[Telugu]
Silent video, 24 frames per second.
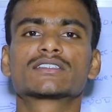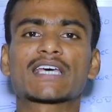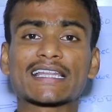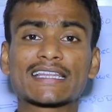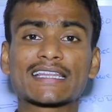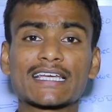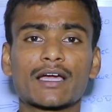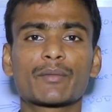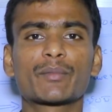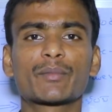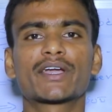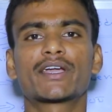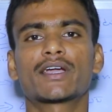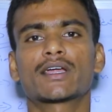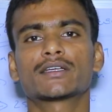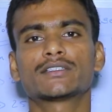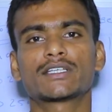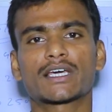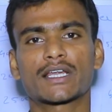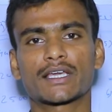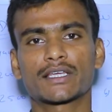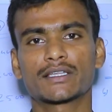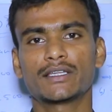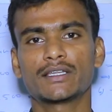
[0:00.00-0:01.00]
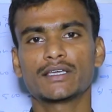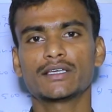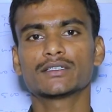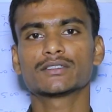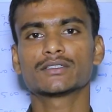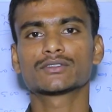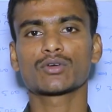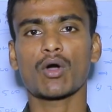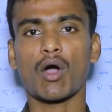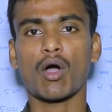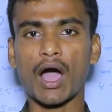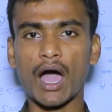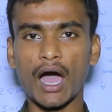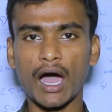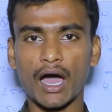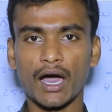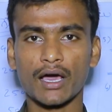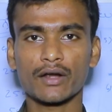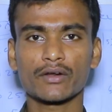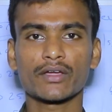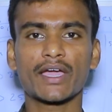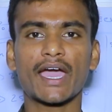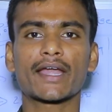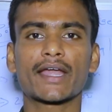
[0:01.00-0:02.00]
సంతకం పెట్టడం జరిగింది సో ఆ
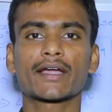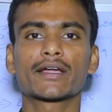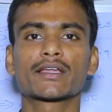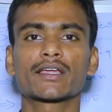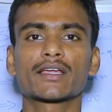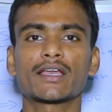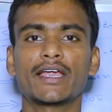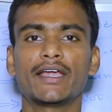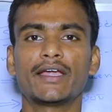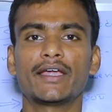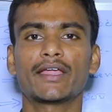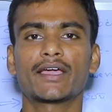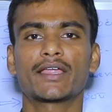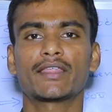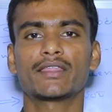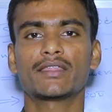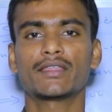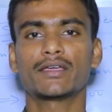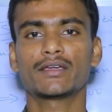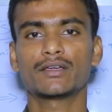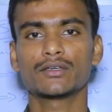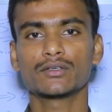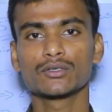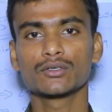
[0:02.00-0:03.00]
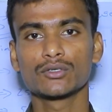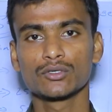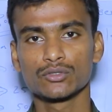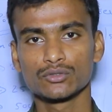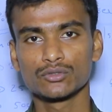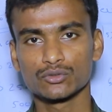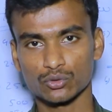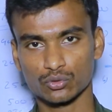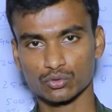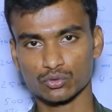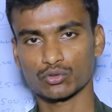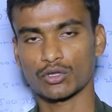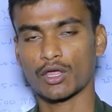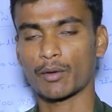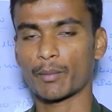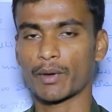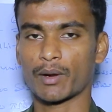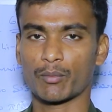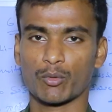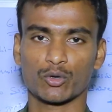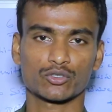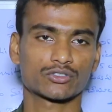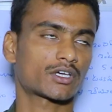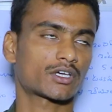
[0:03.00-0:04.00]
ఆరు గ్యారంటీలు ఏంటి అనేది చూసుకుందాం మనం